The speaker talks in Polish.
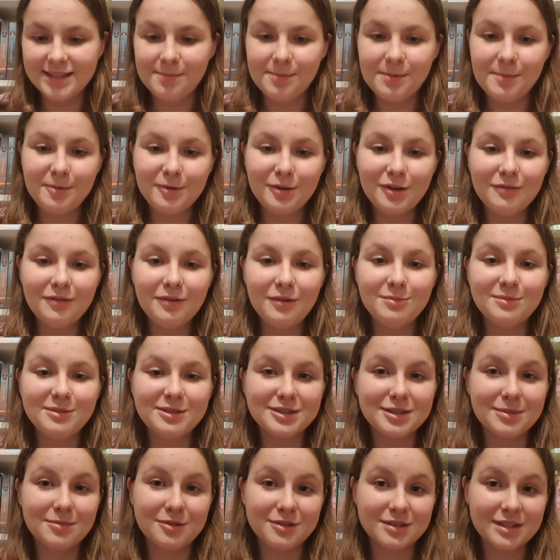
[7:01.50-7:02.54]
zaproponował mi,
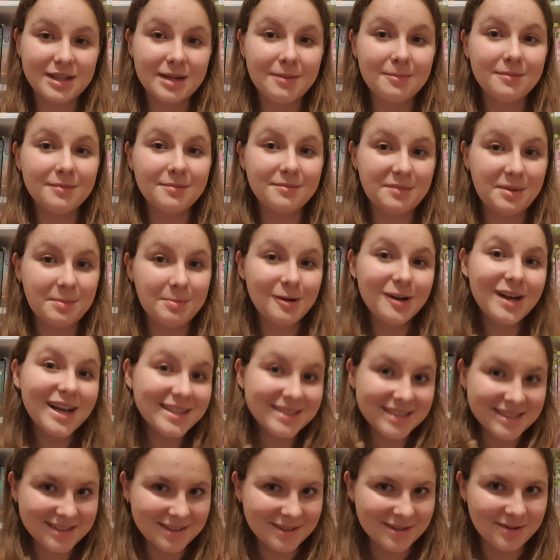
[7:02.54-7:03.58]
że może nam, mi
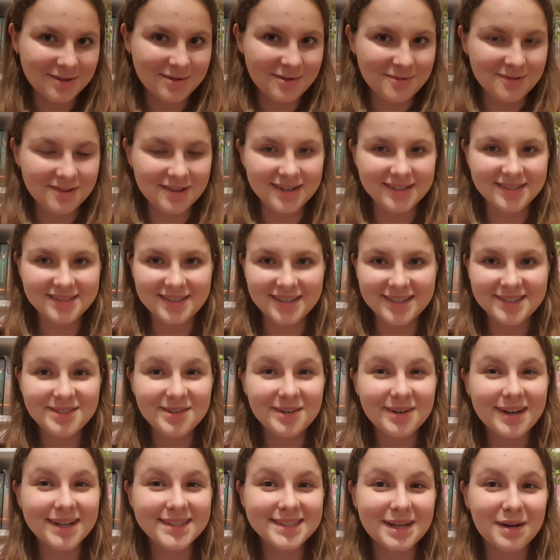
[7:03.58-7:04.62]
pokazać tego Goodreadsa i się
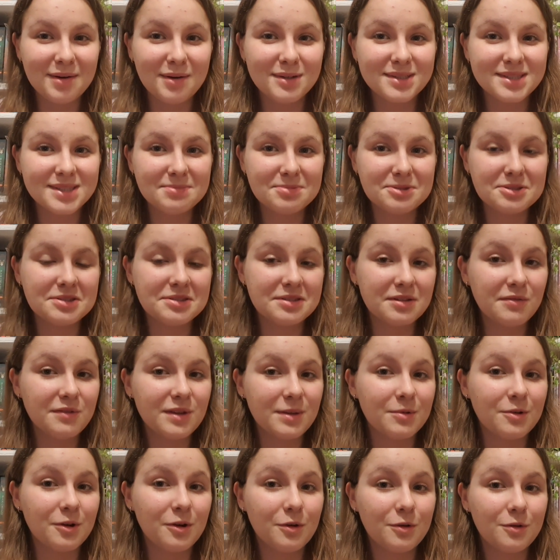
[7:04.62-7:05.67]
okazało, że przeczytał w
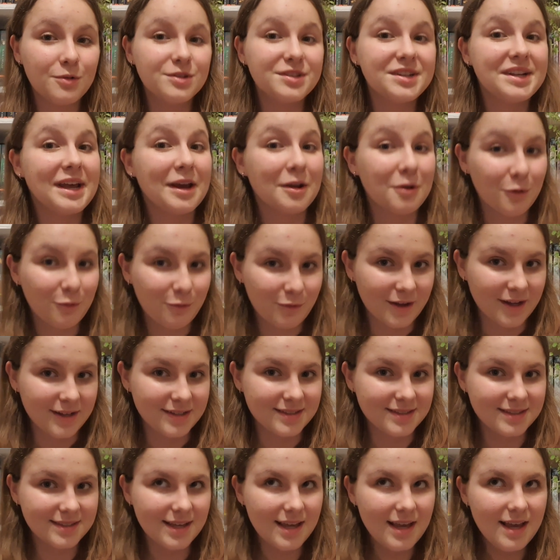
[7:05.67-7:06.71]
tym roku że
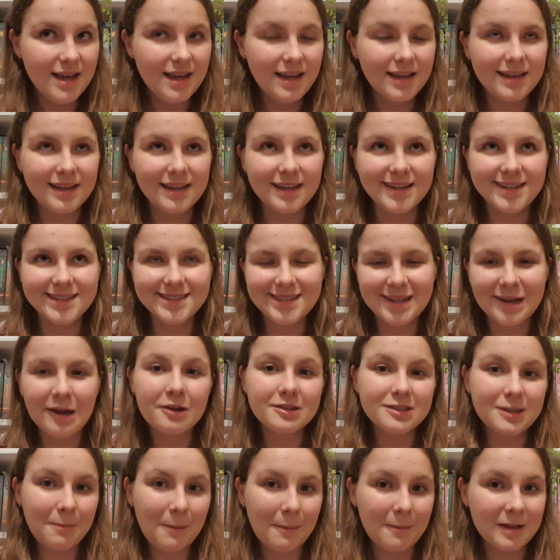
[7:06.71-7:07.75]
Yellowface i z
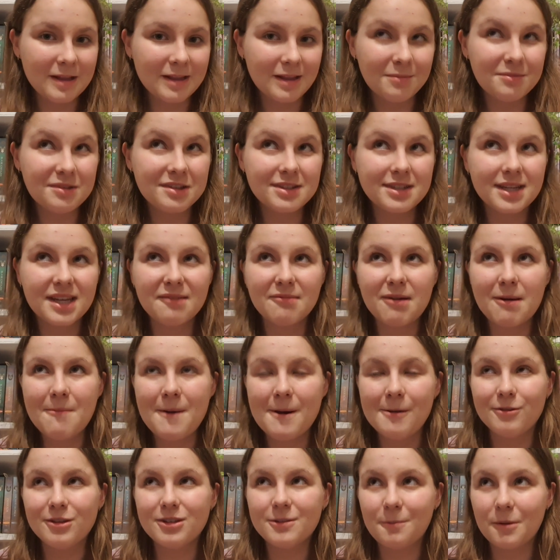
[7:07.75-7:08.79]
tego co pamiętam to się chyba
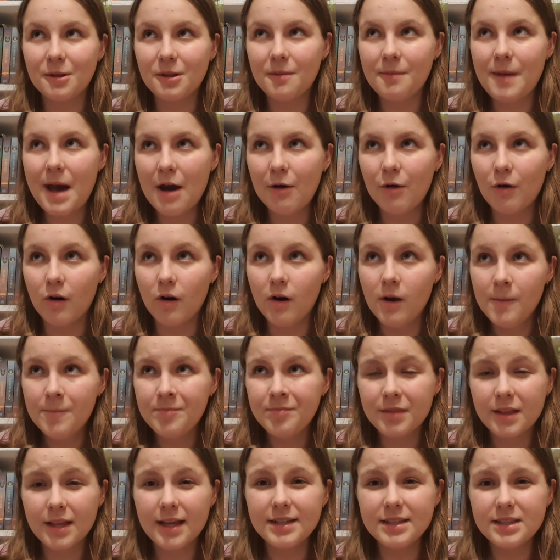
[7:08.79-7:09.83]
panu spodobało.
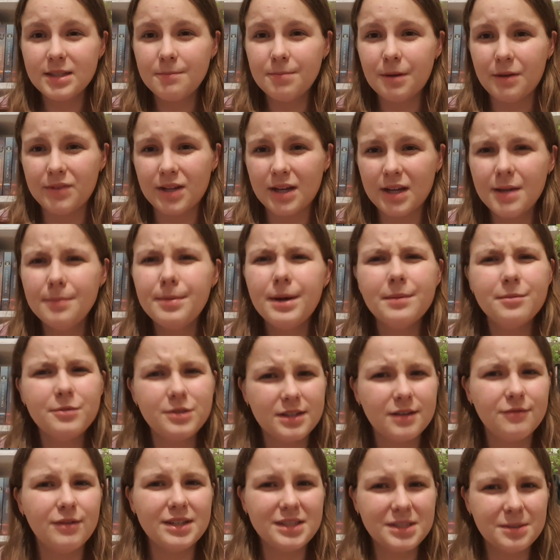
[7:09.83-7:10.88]
Nie jestem pewna, chyba mu
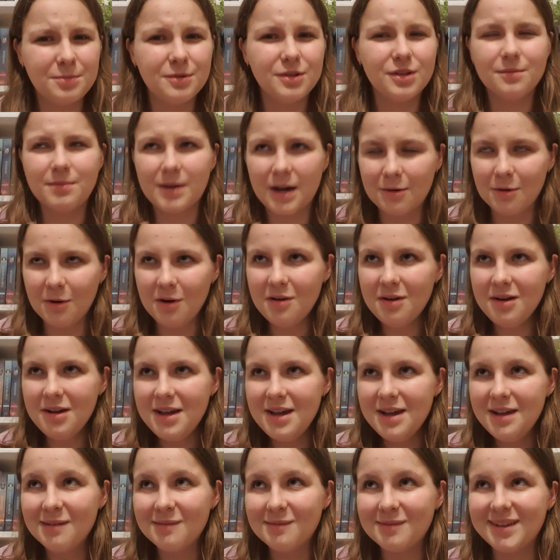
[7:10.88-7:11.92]
się właśnie podobało,
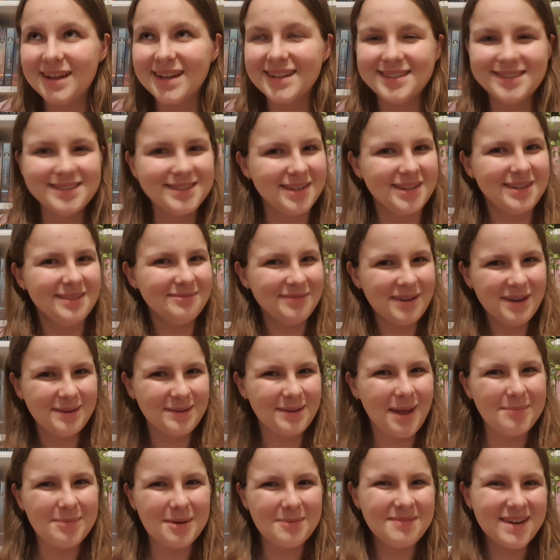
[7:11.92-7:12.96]
więc to tym
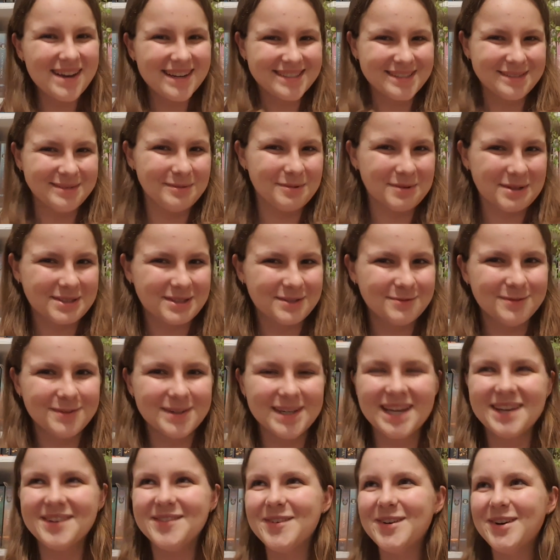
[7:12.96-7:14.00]
jakby bardziej mi
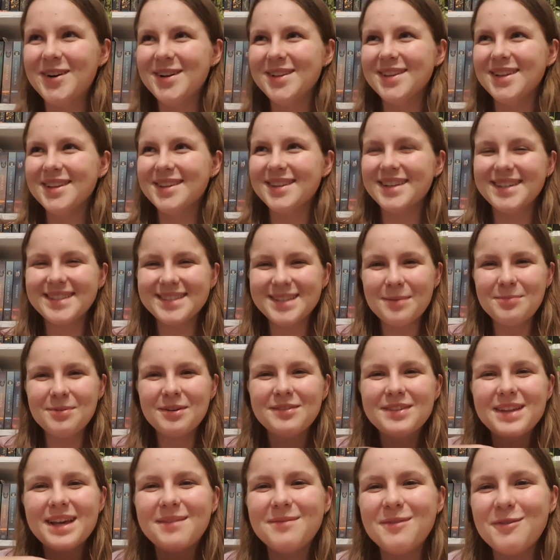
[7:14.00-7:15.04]
motywuje, bo no to jest
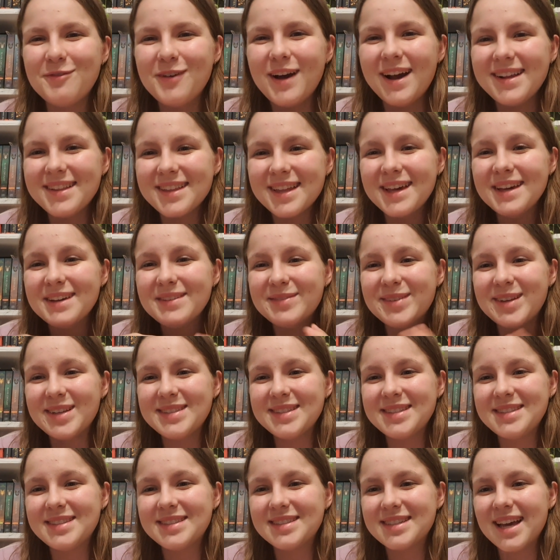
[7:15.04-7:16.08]
naprawdę jakby fajne
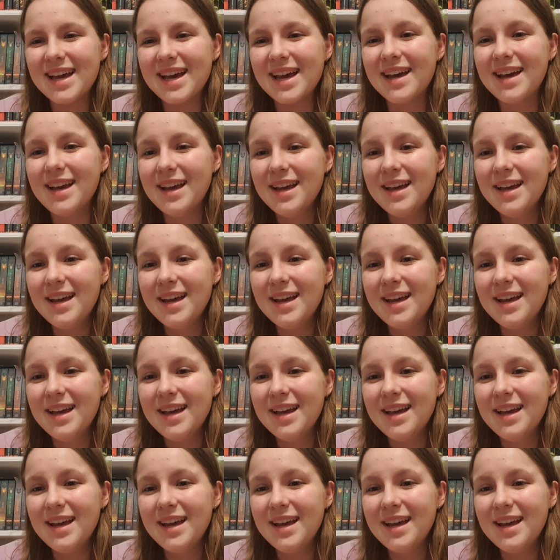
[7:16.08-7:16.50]
wiedzieć, że